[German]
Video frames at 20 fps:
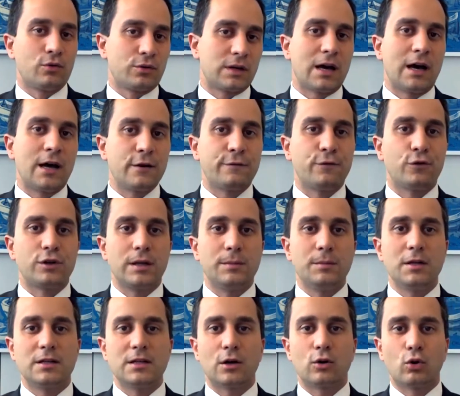Und gerade vor dem
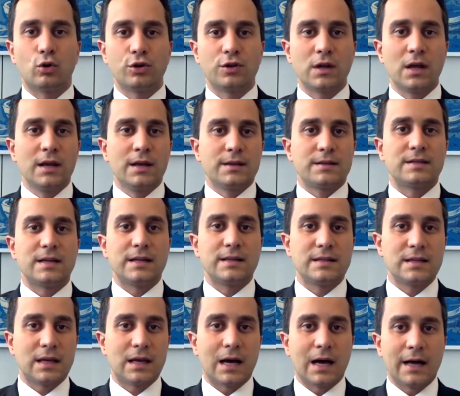Hintergrund
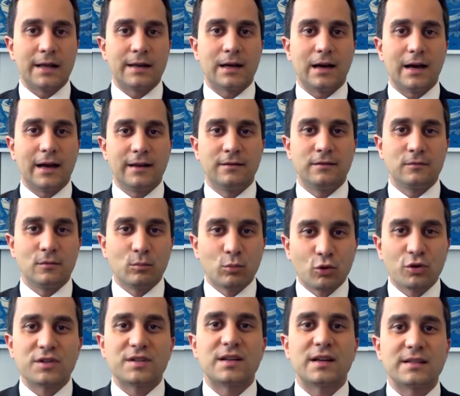sehen Sie gerade einen
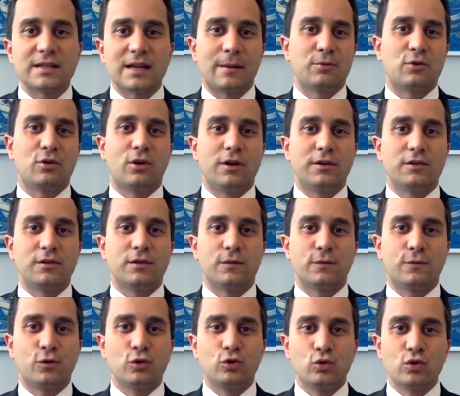
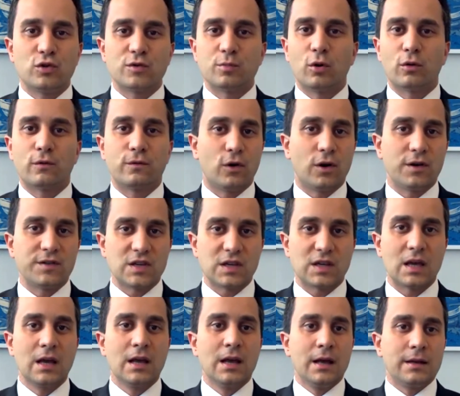Bundestagsabgeordneten für Duisburg vor
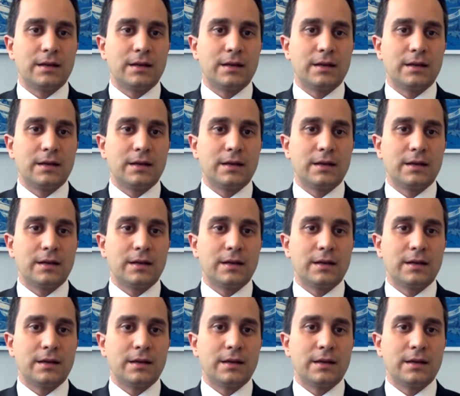sich,